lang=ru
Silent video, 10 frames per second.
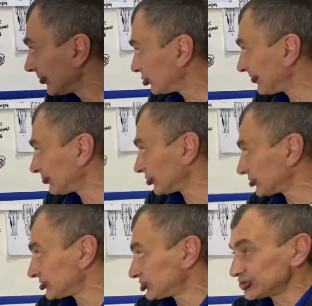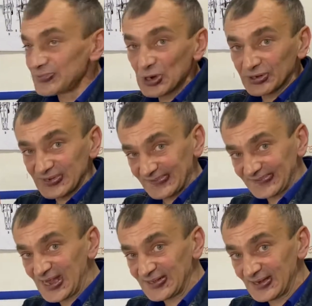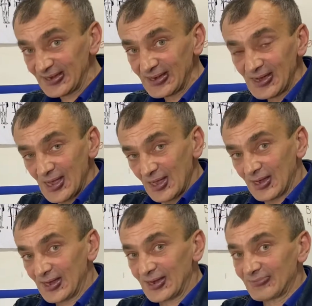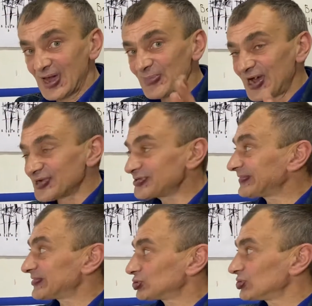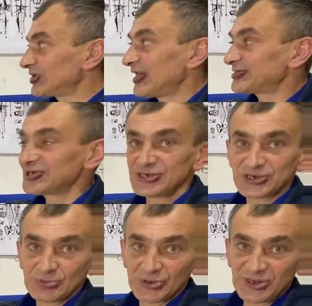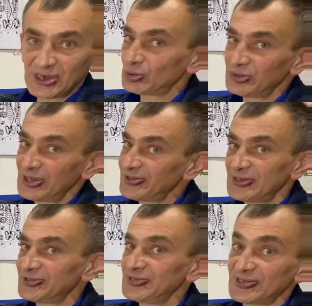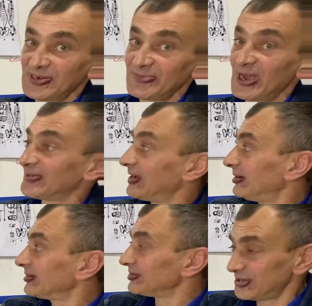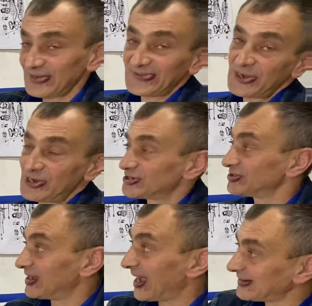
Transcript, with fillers: То есть вот четвертая стадия. Э, вам кажется, что дальше ничего нету? Нет, нет, нет, ребята. Есть, Есть конечно.